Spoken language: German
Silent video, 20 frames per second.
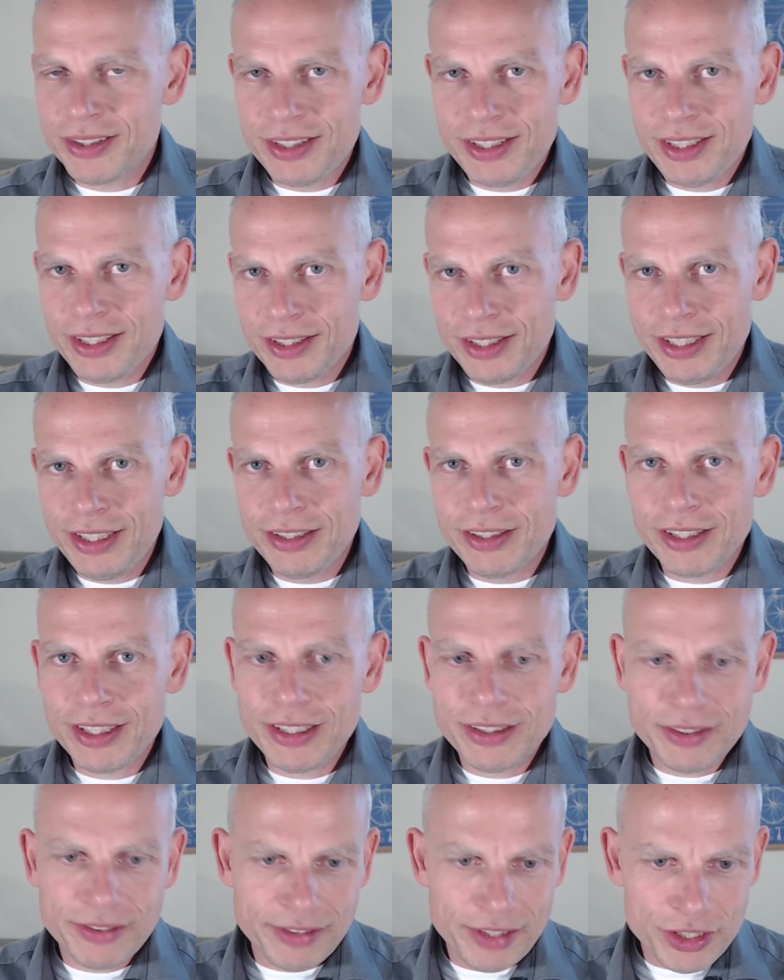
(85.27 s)
Die
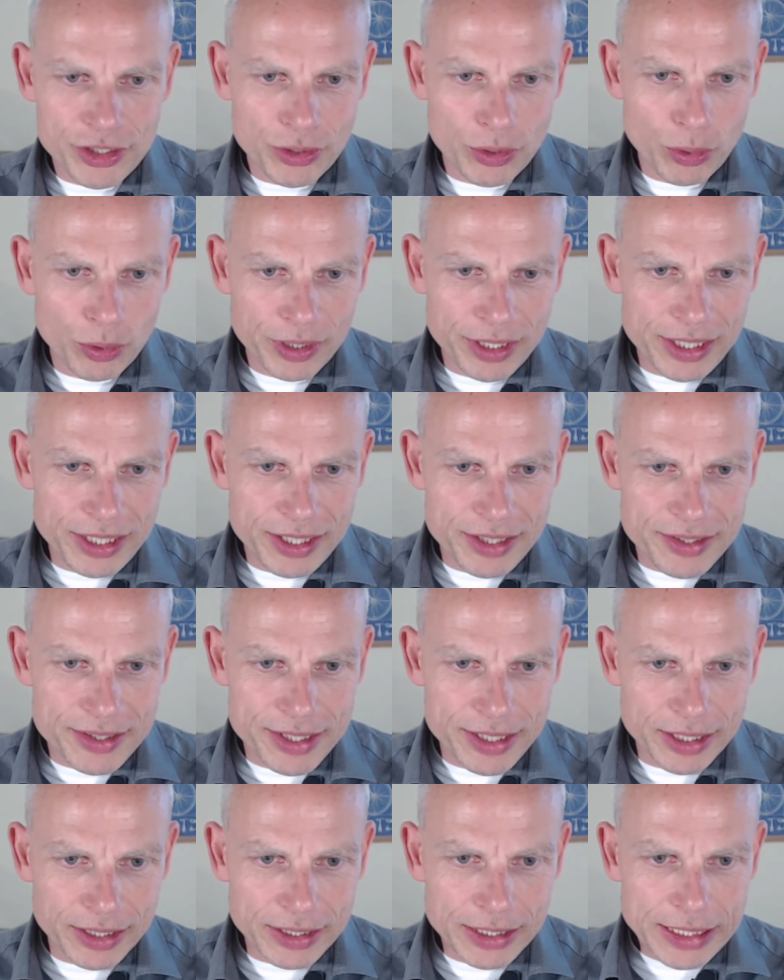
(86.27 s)
Internettechnologie ist
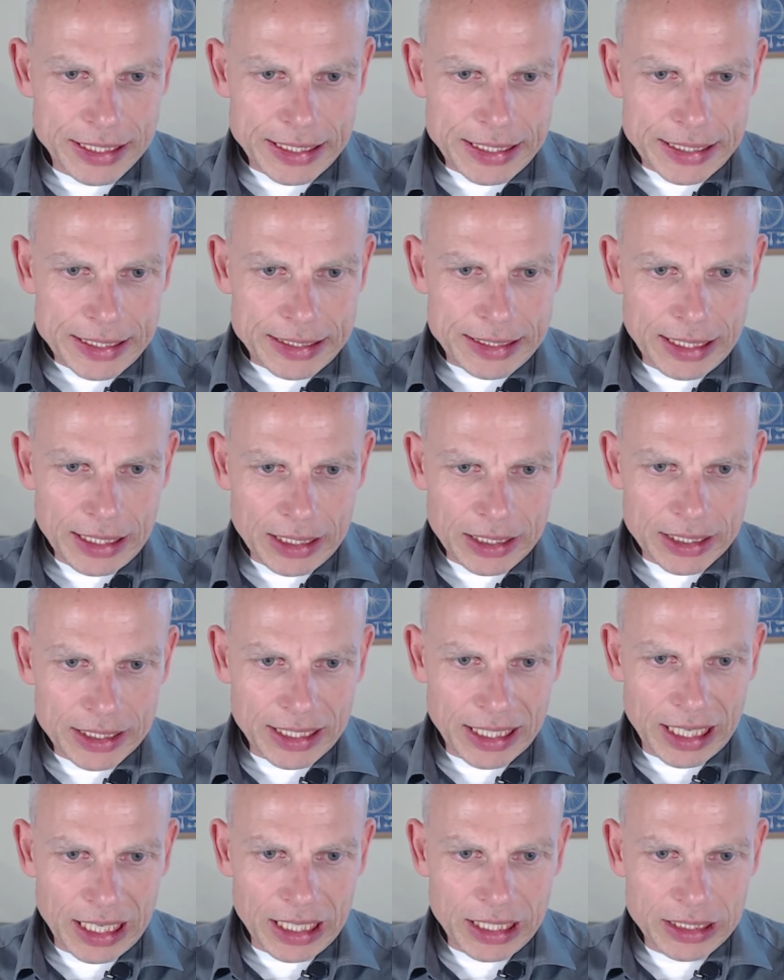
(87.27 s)
hier, ja,
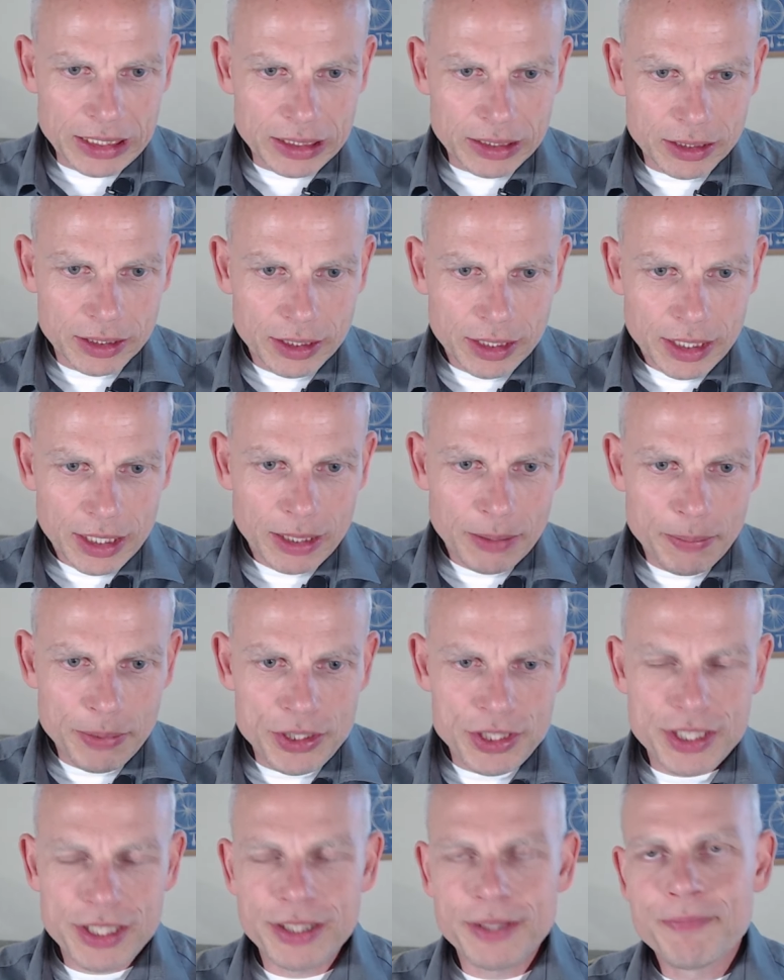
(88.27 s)
gerade ein
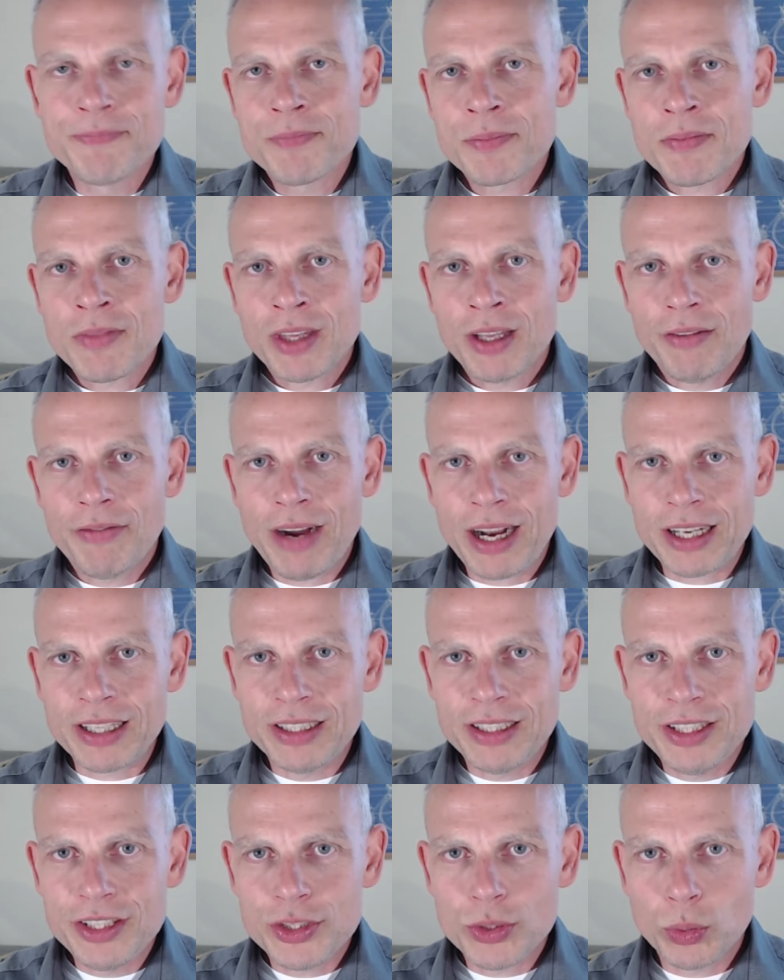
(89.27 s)
bisschen
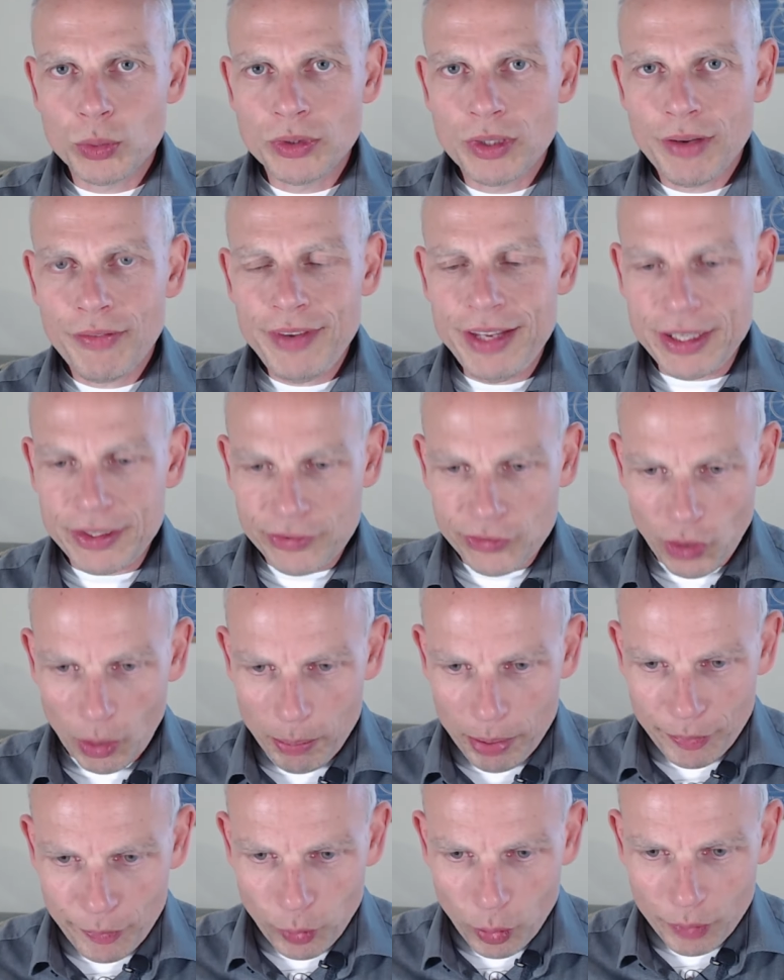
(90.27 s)
wackelig unterwegs. So,
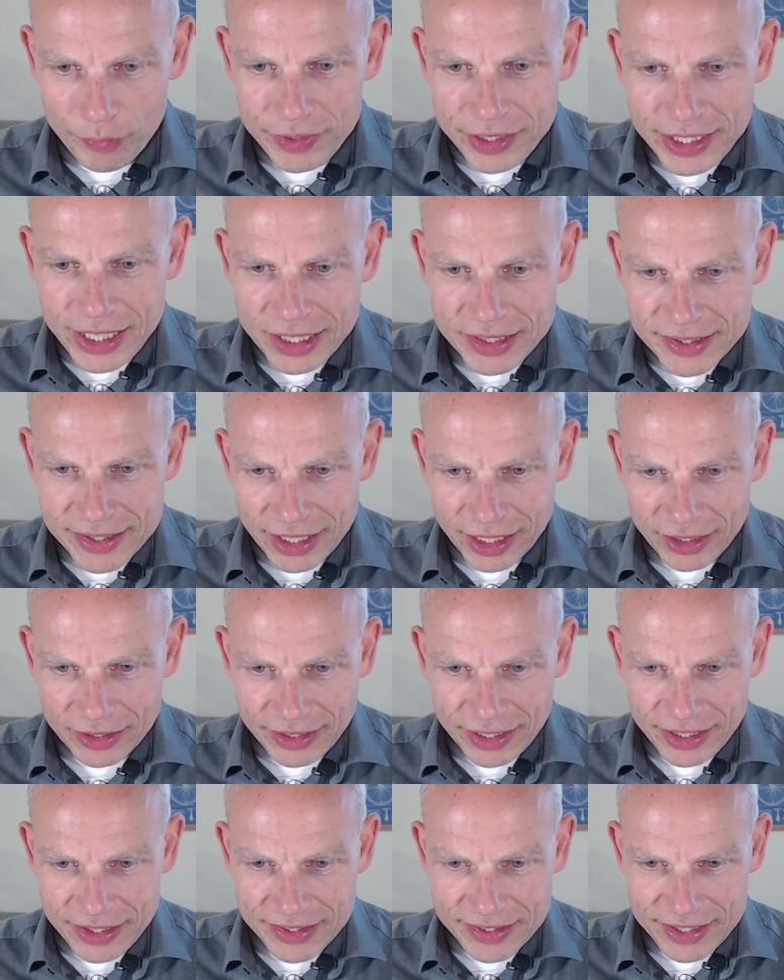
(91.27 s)
bevor wir jetzt
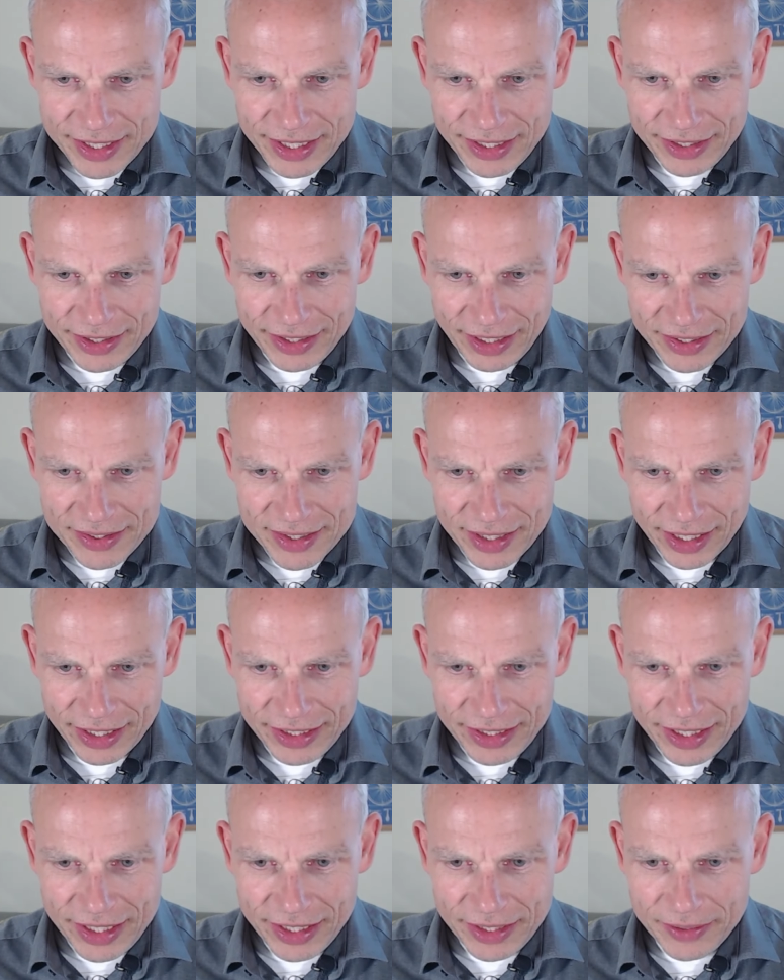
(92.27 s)
allerdings in das
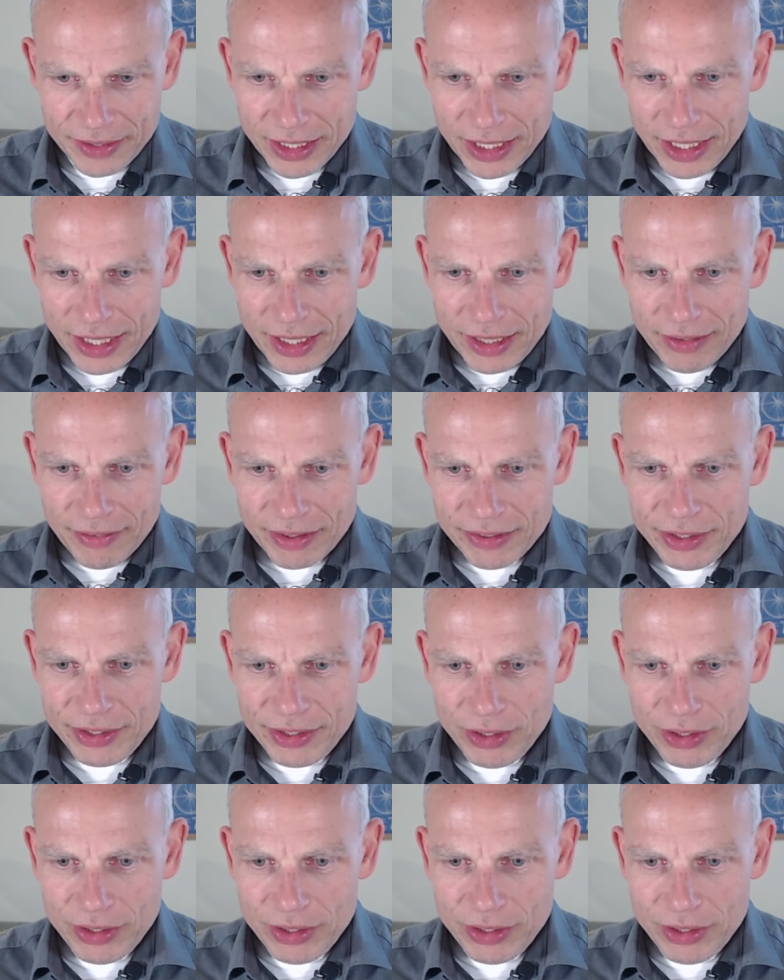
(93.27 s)
reingehen, was hier